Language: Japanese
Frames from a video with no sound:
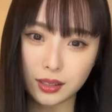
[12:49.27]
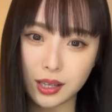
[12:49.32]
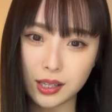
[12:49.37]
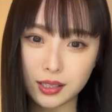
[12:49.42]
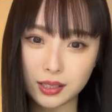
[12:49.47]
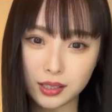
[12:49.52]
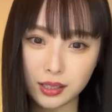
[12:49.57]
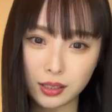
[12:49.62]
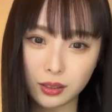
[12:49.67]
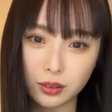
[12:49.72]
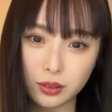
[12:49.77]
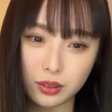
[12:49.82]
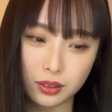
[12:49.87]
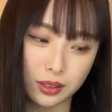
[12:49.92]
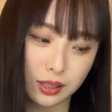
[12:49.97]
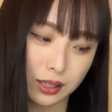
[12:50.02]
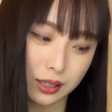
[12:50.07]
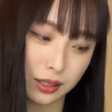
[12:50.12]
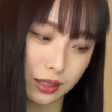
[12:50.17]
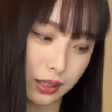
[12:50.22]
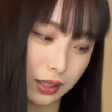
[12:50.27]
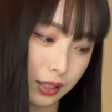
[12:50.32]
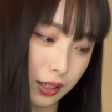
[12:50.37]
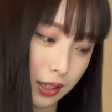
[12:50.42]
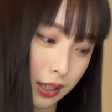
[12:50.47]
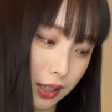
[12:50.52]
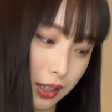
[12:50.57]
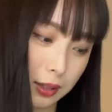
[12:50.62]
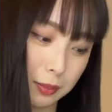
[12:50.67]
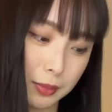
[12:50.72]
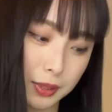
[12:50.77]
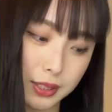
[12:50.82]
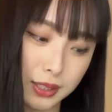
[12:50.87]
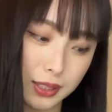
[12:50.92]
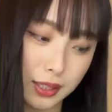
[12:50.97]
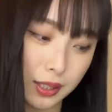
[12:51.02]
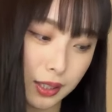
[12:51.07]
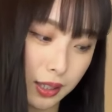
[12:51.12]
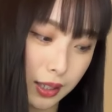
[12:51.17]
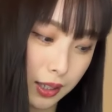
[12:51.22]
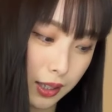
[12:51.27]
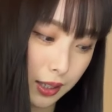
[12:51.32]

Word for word: 大事なことなんで2回言いました